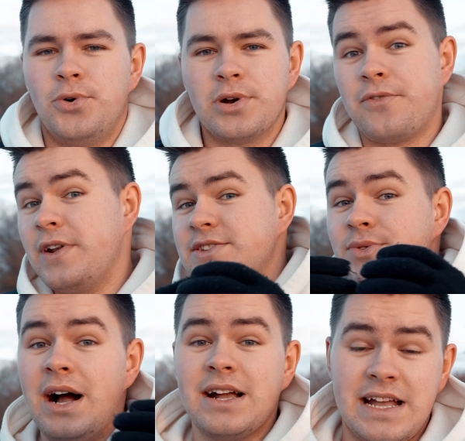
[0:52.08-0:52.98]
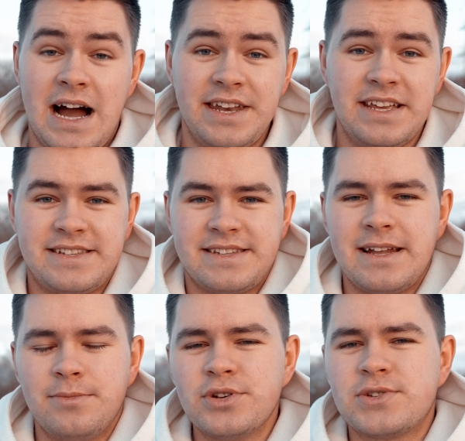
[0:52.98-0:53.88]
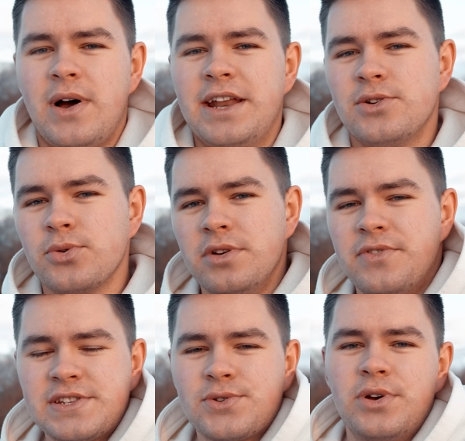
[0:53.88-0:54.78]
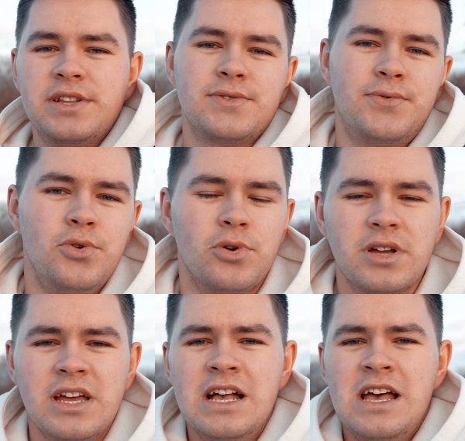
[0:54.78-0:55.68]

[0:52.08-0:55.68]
oder vielleicht sogar gar nichts. Dann musst du eine grüne Visco hinzufügen,